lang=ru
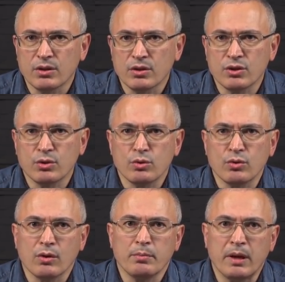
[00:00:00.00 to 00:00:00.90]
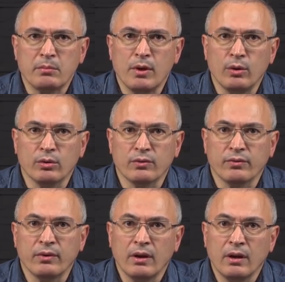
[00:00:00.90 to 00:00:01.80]
145 миллионов
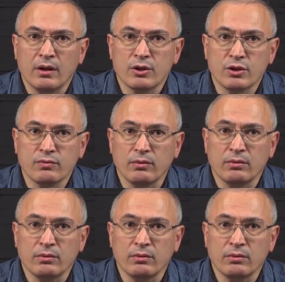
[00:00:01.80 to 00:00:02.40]
жив...